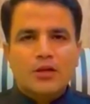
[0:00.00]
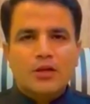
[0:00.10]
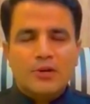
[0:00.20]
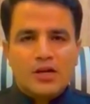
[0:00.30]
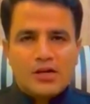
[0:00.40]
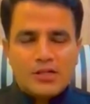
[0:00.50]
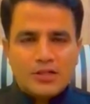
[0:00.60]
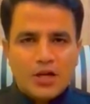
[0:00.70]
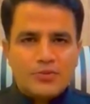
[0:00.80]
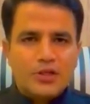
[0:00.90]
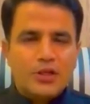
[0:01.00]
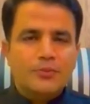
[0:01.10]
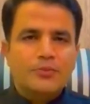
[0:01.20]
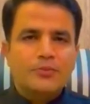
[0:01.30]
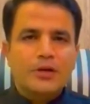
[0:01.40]
इमरान खान साहब से
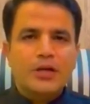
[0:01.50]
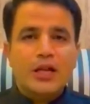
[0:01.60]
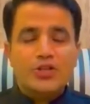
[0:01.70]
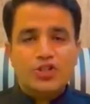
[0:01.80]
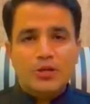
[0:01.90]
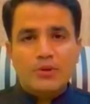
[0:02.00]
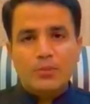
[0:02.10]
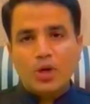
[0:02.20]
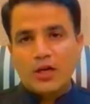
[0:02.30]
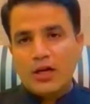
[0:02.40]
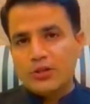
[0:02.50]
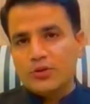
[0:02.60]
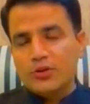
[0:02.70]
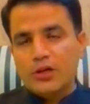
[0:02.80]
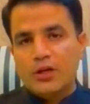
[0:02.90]
पटियाला जेल में मुलाकात
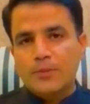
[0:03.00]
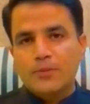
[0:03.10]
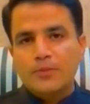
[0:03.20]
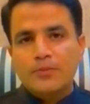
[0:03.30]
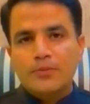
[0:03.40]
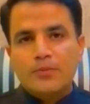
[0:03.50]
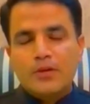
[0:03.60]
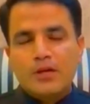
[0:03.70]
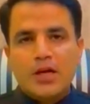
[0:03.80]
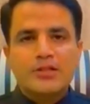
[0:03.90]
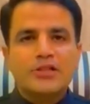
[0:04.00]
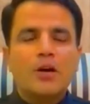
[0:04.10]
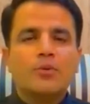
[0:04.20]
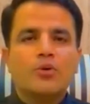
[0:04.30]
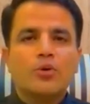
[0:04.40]
हुई है खान
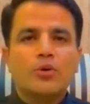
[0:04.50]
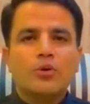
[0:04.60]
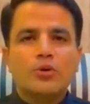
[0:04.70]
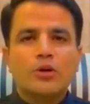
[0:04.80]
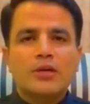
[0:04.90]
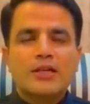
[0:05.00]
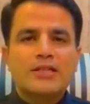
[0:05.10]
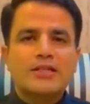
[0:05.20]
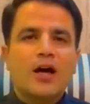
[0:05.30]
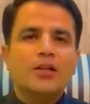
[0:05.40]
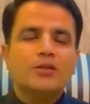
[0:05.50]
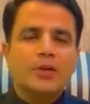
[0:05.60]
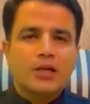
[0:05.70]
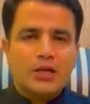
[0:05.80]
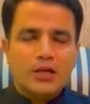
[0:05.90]
साहब को किस हालत में
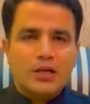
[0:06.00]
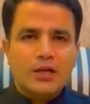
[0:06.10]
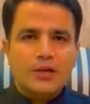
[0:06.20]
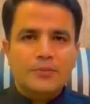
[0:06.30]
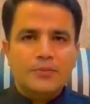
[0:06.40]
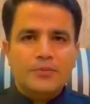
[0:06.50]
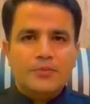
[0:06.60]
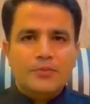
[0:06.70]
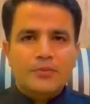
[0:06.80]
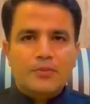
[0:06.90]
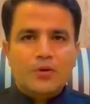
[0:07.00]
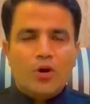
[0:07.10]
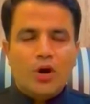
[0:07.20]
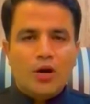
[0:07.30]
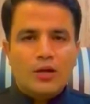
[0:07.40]
रखा गया है
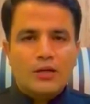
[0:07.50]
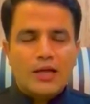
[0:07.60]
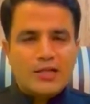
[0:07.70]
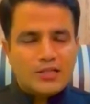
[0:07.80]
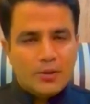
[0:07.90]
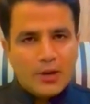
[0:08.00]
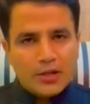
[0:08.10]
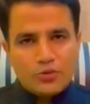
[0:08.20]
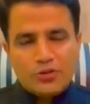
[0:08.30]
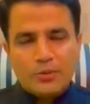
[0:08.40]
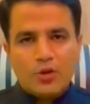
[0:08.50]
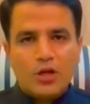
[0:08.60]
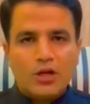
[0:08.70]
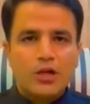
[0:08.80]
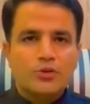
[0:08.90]
और कैसे हमारी उनसे
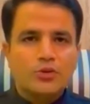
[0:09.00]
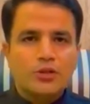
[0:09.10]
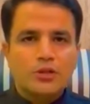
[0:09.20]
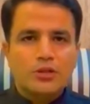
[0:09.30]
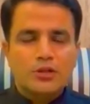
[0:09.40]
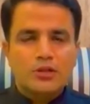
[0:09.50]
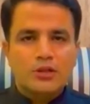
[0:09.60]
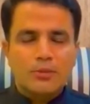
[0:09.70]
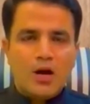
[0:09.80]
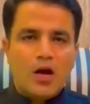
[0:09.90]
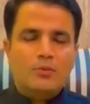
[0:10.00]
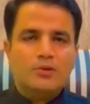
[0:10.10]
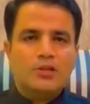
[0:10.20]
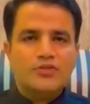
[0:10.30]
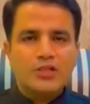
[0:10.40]
मुलाकात हुई तमाम
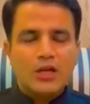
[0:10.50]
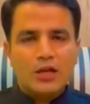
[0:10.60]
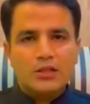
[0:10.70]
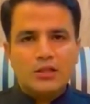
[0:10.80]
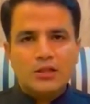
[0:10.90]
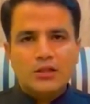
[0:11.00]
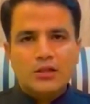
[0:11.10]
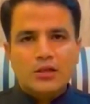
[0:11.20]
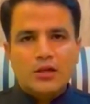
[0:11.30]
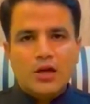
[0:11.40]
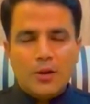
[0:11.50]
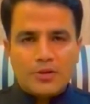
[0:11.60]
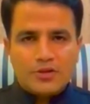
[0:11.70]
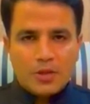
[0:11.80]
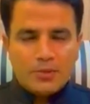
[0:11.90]
तफसीलात
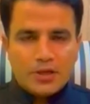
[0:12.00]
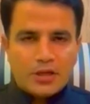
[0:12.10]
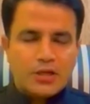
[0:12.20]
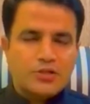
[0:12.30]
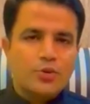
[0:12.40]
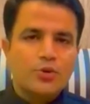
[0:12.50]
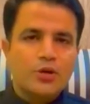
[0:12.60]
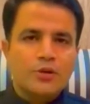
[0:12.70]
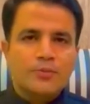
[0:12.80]
आपके सामने रखना चाहूंगा